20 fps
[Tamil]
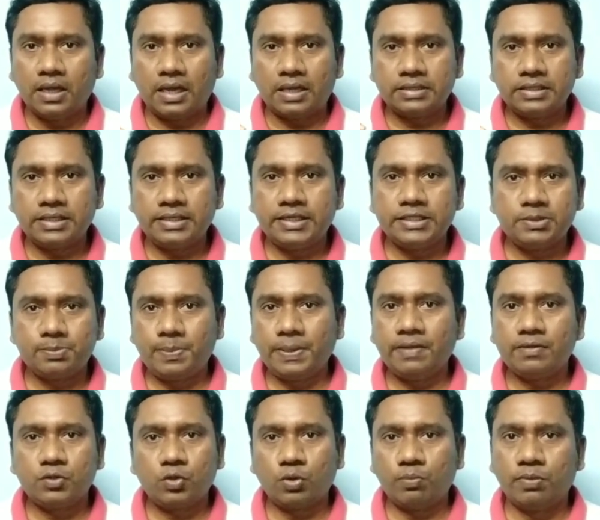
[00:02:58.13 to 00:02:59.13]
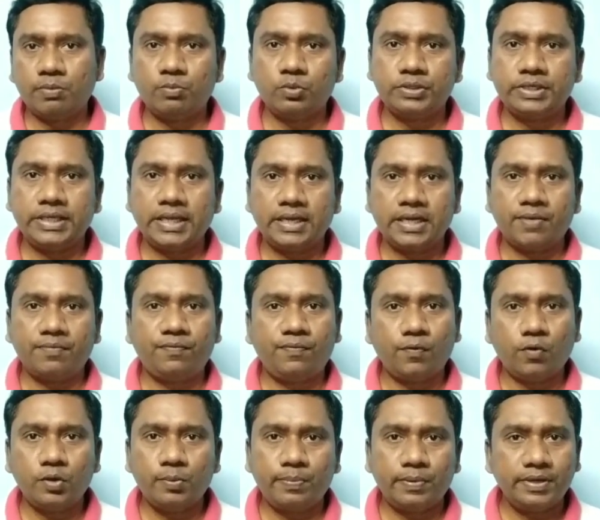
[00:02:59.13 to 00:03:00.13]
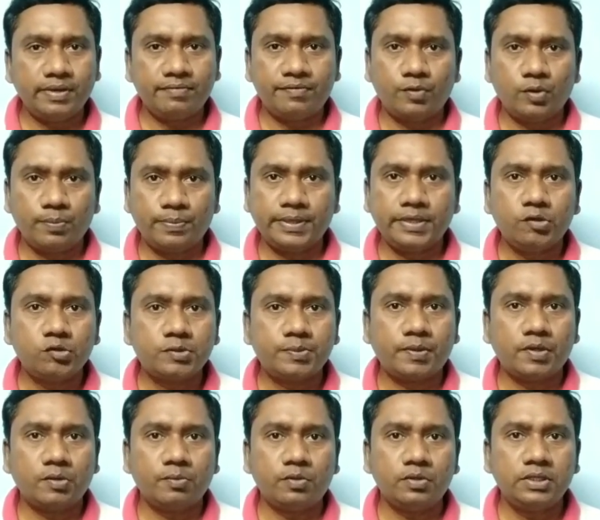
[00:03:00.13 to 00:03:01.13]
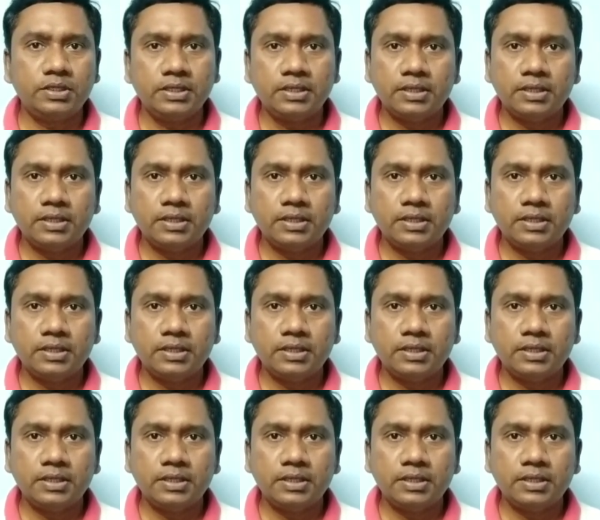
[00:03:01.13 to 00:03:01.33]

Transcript: அந்த டிஸ்பிளே வந்து ரொம்ப முக்கியம் ஏன்னா ஃபோல்ட் பண்ணி ஃபோல்ட் பண்ணி யூஸ் பண்ணும்போது